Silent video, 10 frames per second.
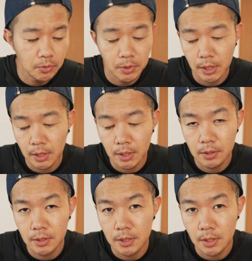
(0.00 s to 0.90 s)
長男やって
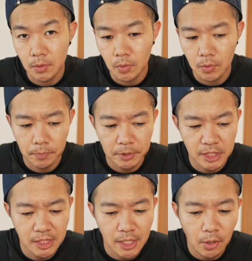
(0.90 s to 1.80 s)
るんですけど、
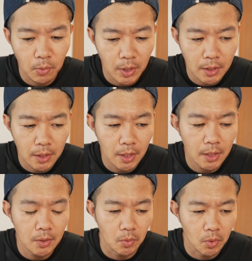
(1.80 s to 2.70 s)
試合終わっ
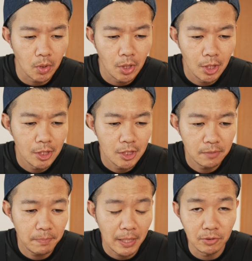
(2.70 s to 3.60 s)
た後の
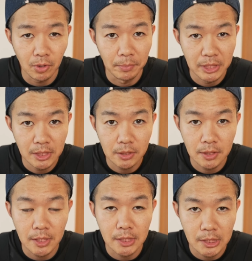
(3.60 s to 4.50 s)
スパイクとかめっちゃ
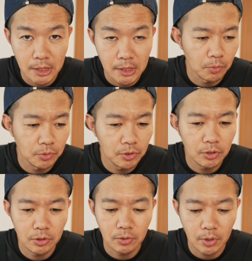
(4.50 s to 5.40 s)
臭いし、普
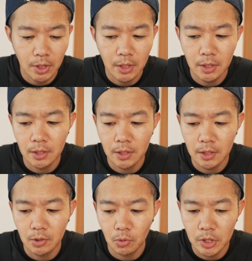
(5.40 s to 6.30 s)
通のね、
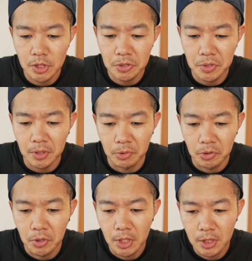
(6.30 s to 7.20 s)
えー、トレッシュとかも
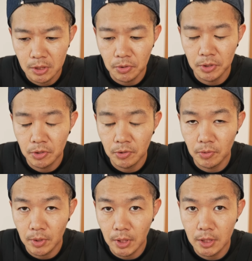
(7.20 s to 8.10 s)
すごい匂い
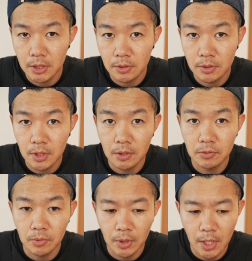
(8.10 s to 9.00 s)
とかがきつくなる
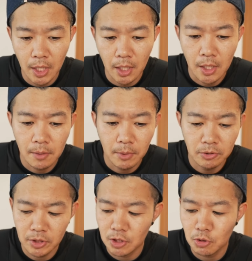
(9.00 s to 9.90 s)
ので、まあ、
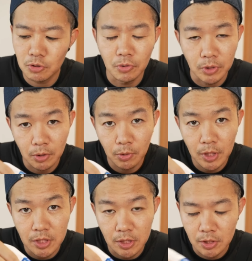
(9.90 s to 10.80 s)
脱いだ直後にと
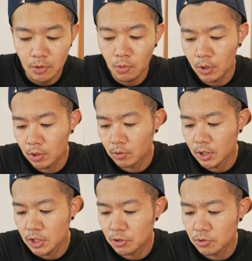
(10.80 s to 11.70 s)
りあえずこれを
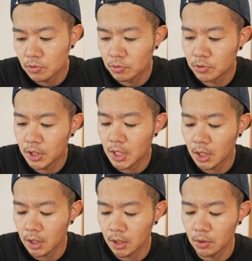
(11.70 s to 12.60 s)
ねシュシュッと振りか
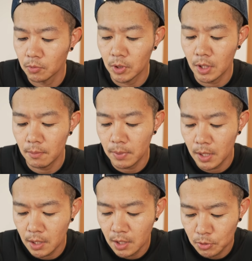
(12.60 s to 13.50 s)
けておけ
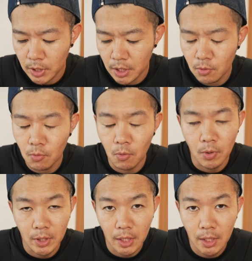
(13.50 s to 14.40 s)
ばそれ以降
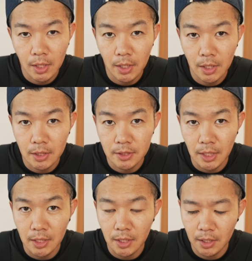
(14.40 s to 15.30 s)
はね、えー、
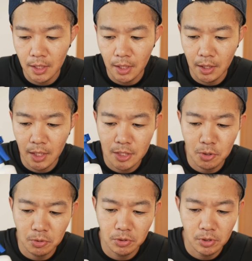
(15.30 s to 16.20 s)
雑菌が繁
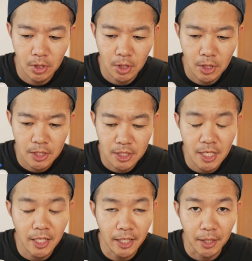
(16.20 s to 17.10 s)
殖し
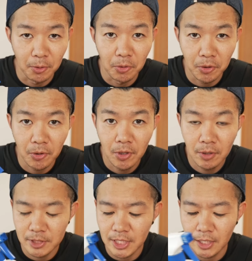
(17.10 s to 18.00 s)
ないであろうと
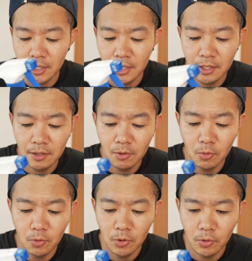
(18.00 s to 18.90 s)
まあ、雑菌
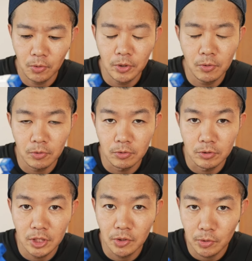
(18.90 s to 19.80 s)
の量
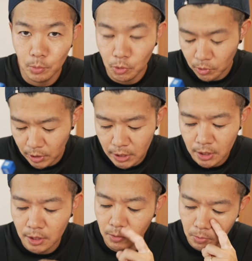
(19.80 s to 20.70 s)
イコール匂いの元になる
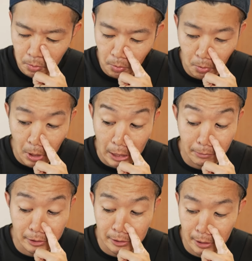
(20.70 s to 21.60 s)
ところあ
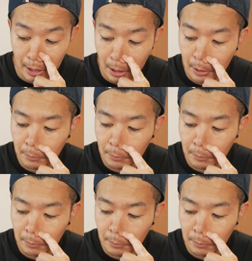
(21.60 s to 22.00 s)
りますんで、